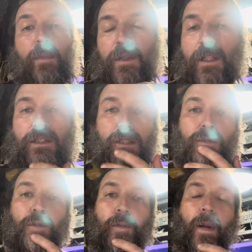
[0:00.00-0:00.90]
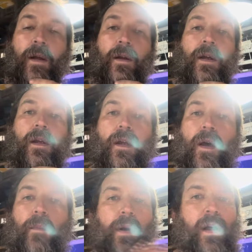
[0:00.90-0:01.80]
pro 3D Studio para
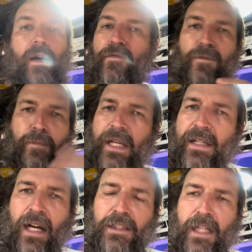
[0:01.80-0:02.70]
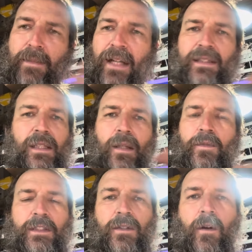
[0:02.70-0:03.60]
para brincar de animação,
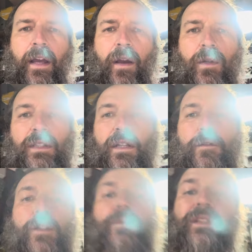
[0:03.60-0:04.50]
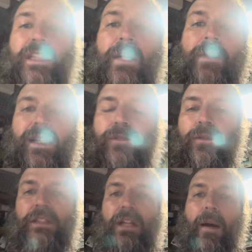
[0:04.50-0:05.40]
fazer qualquer coisa ali. Fiz umas
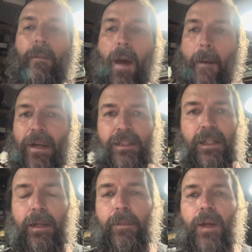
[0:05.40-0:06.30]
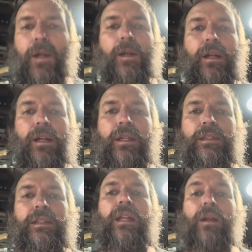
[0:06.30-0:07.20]
animações já, apresentei para
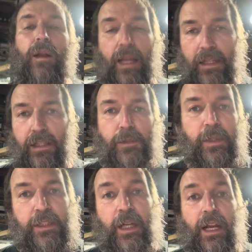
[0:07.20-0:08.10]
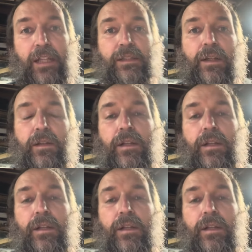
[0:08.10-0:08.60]
Central Elétrica de Minas Gerais lá